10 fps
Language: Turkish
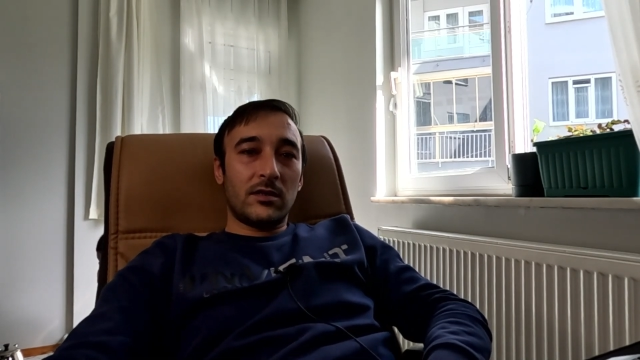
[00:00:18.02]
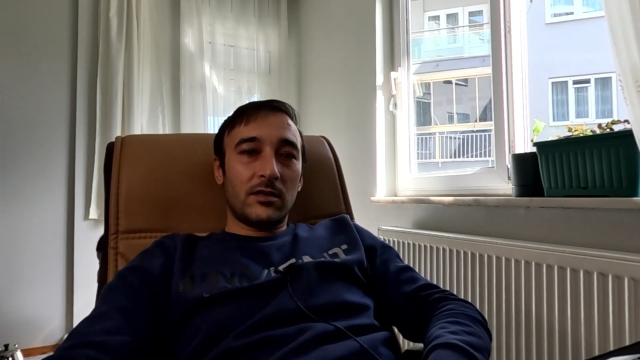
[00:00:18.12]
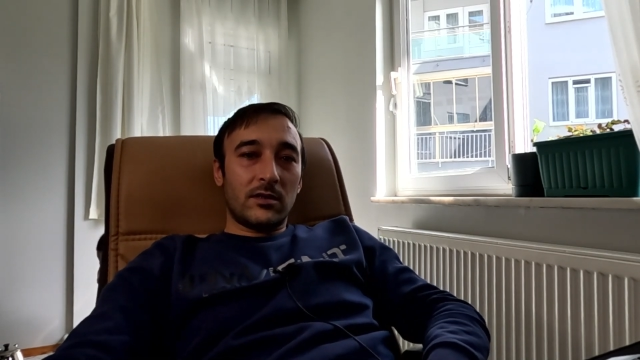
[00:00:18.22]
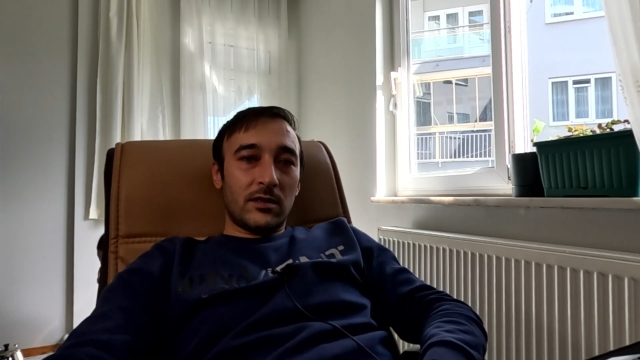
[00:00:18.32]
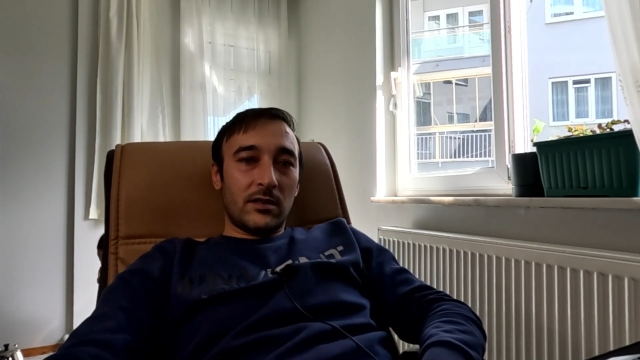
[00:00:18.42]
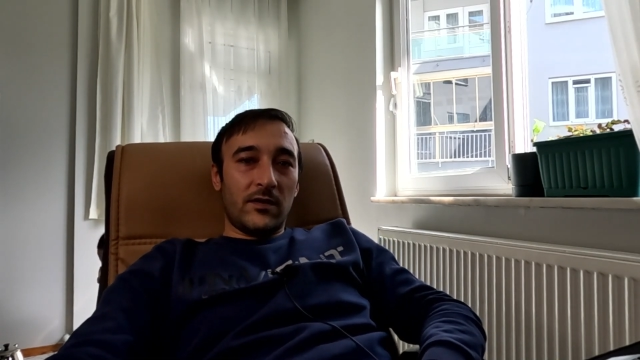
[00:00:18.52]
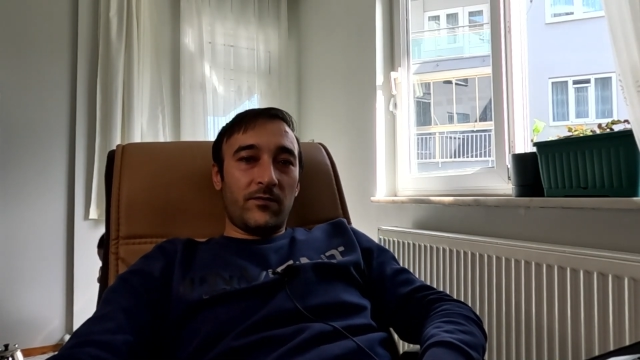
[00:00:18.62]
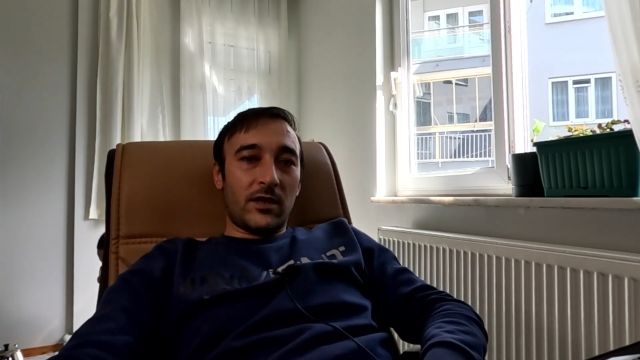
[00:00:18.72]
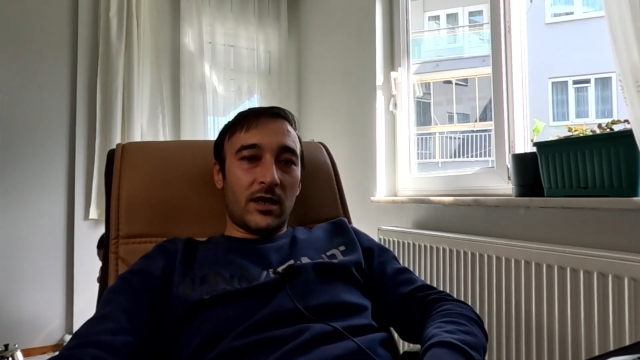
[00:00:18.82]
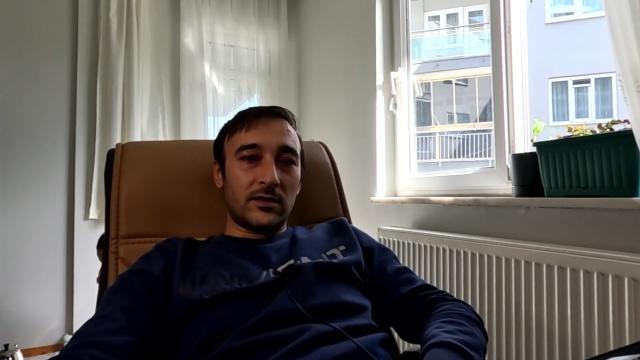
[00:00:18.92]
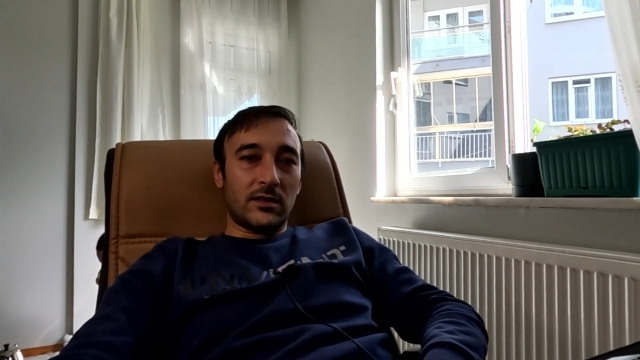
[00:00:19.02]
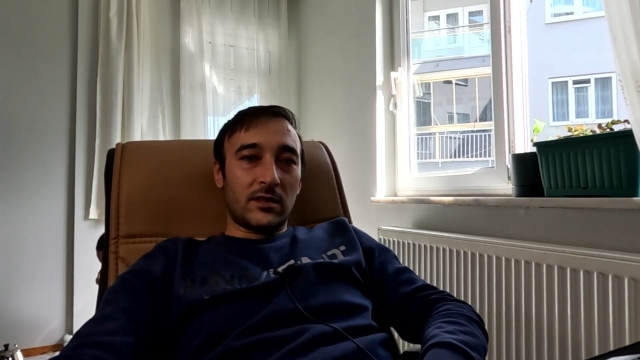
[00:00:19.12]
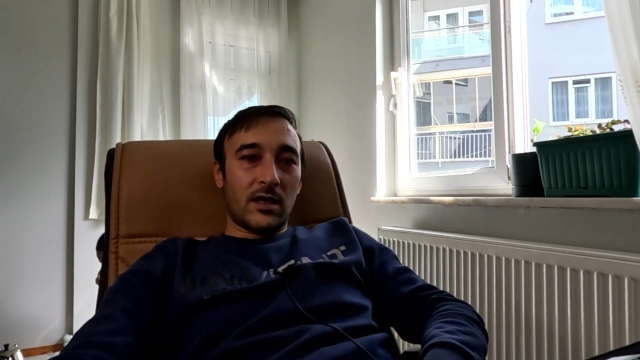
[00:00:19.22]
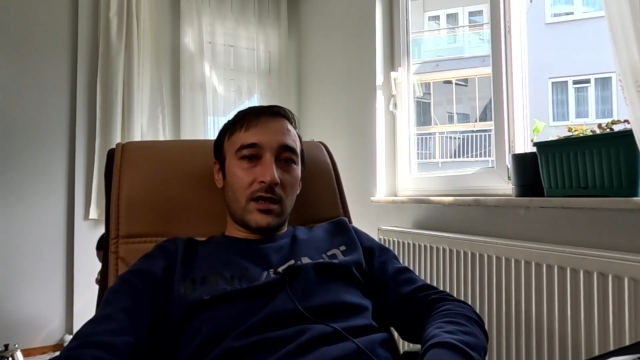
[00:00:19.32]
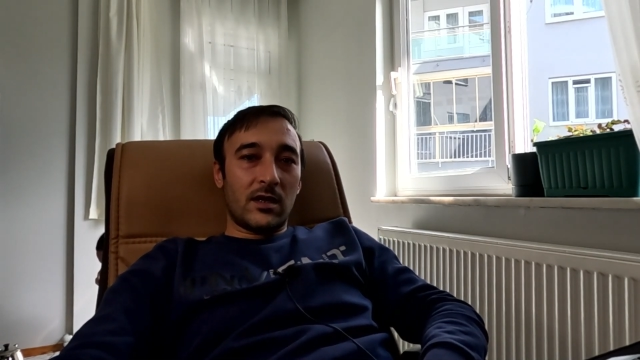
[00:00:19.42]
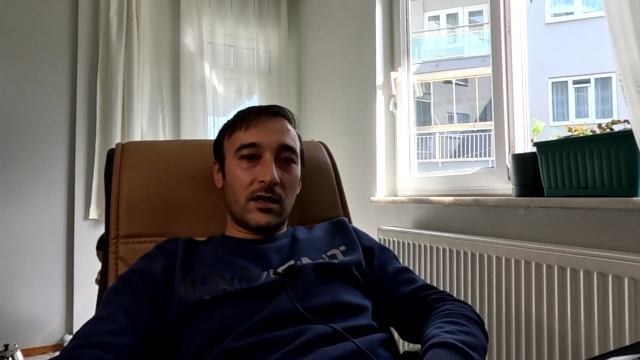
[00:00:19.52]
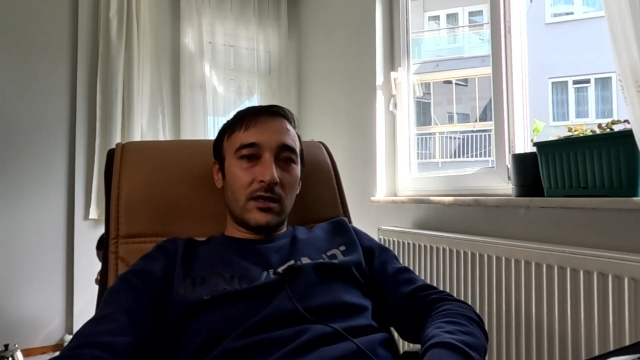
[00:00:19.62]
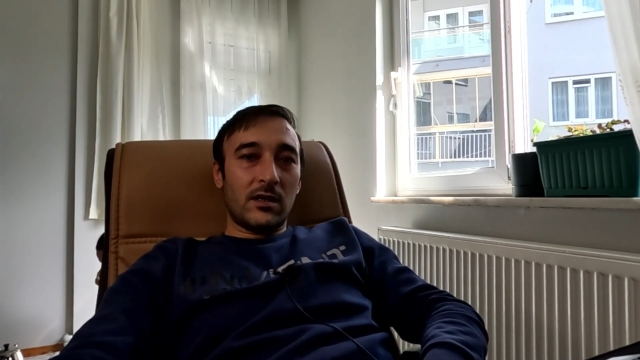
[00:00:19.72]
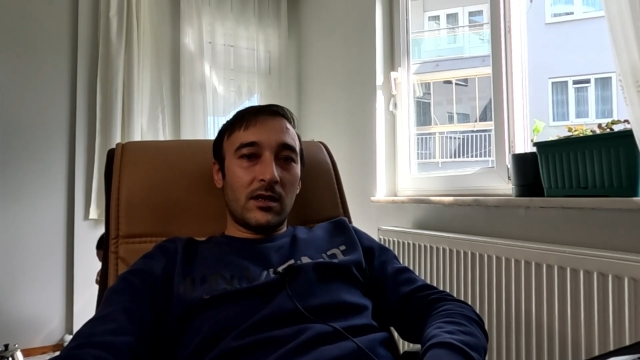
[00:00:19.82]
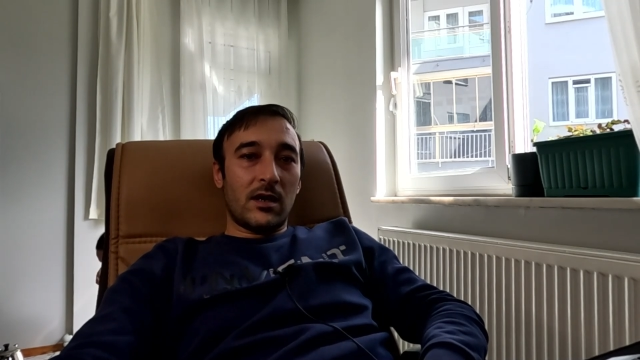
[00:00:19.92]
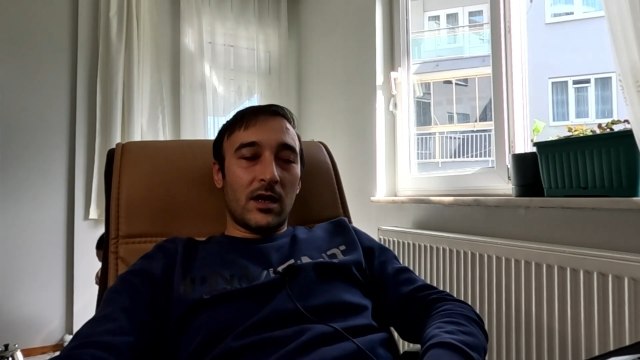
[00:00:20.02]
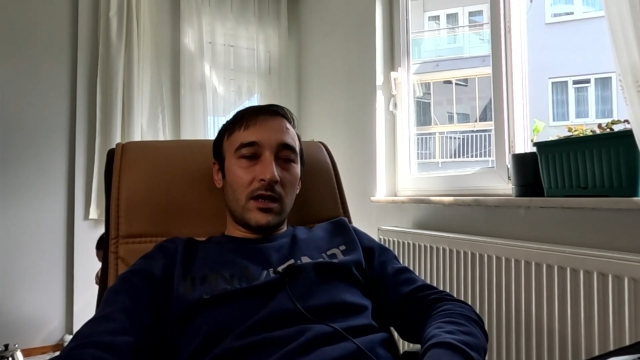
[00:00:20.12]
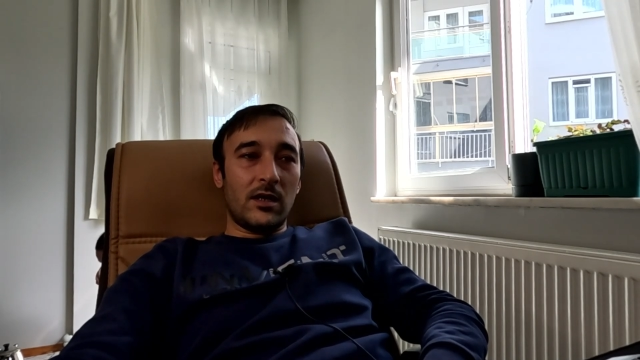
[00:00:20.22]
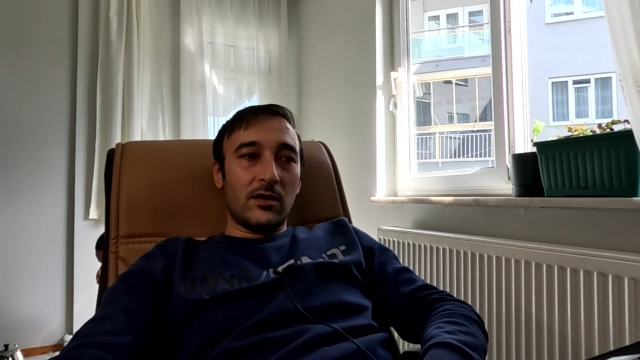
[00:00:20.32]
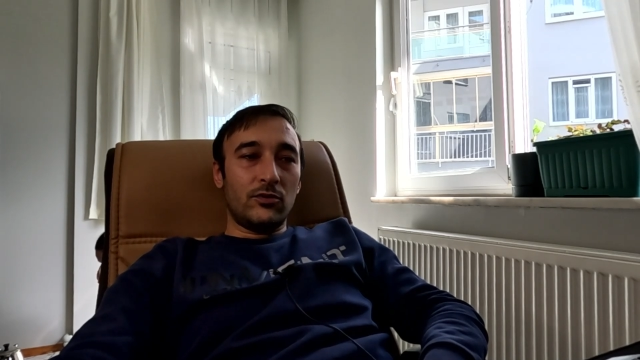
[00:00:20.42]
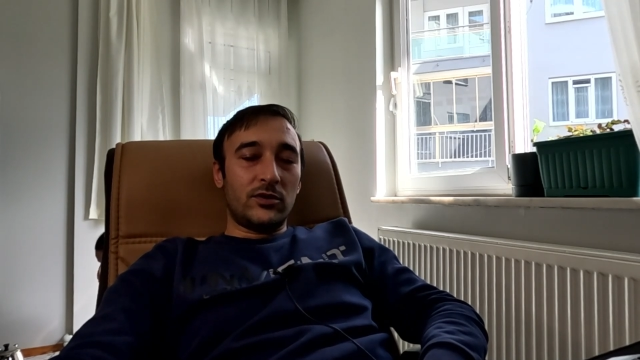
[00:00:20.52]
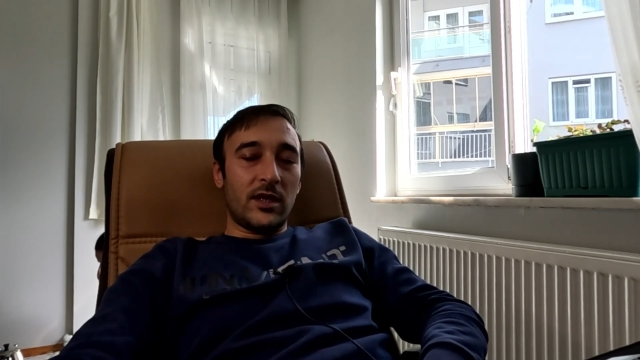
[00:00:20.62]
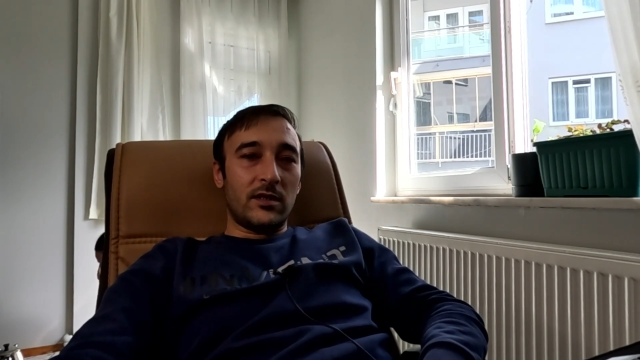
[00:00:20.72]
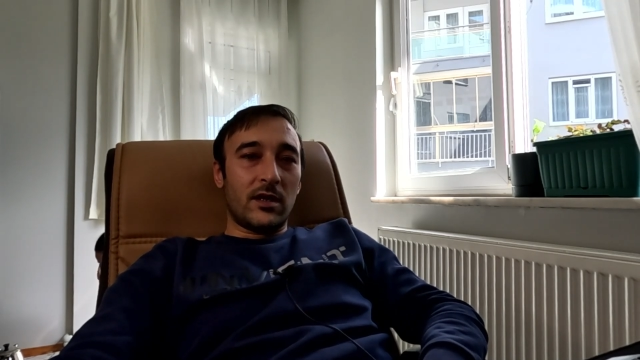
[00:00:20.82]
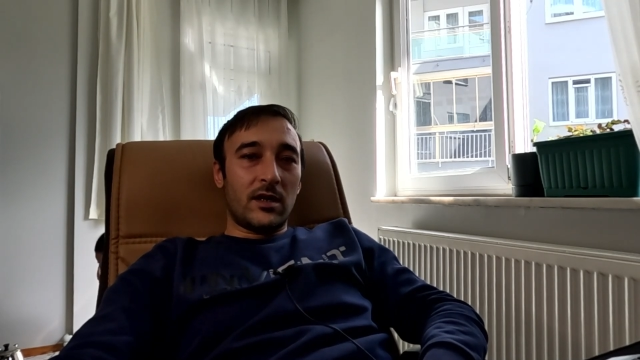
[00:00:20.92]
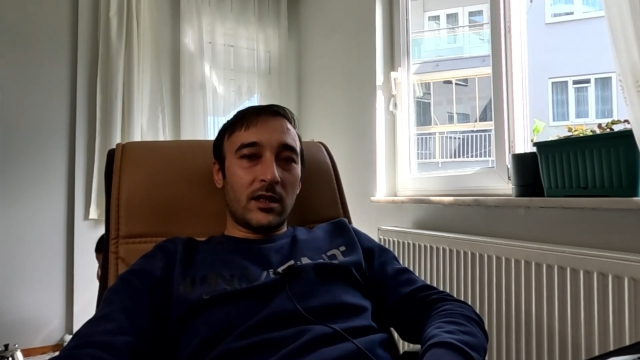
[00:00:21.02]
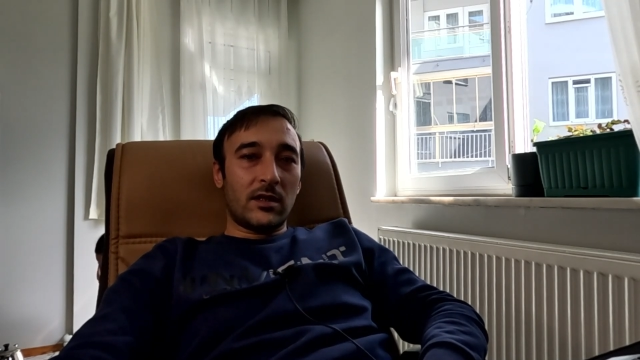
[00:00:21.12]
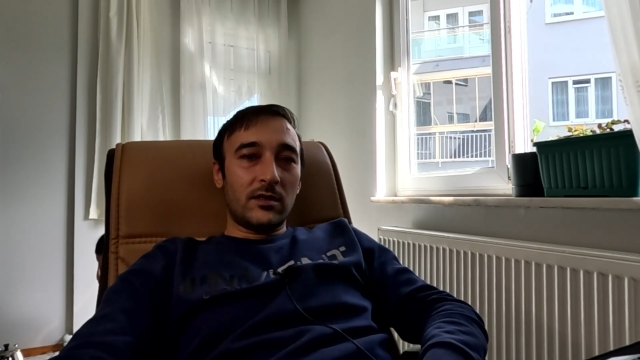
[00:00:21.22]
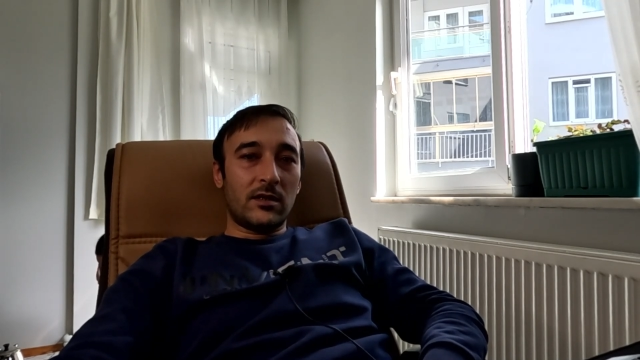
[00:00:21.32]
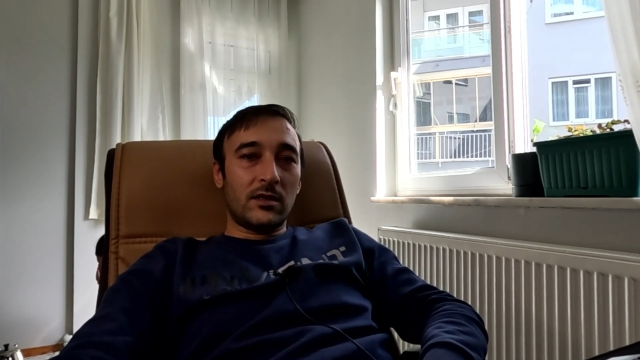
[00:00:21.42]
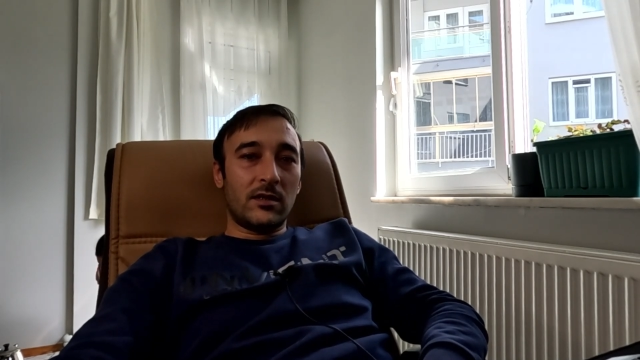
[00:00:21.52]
iftirasında Ali Hüseyin'i aradı